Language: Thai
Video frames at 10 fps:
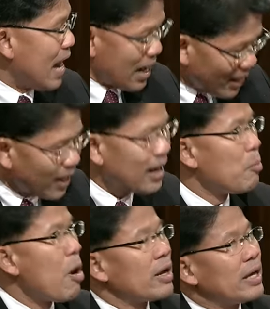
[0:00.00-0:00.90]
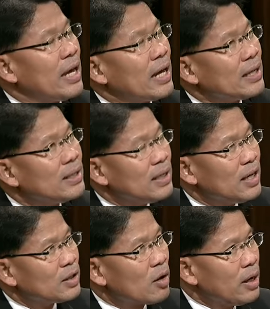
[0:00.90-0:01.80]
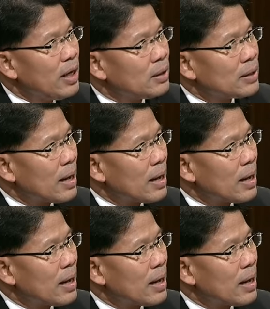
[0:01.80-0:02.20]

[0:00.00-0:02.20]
อันนี้เรามองอย่างนี้ฮะต้องเรียน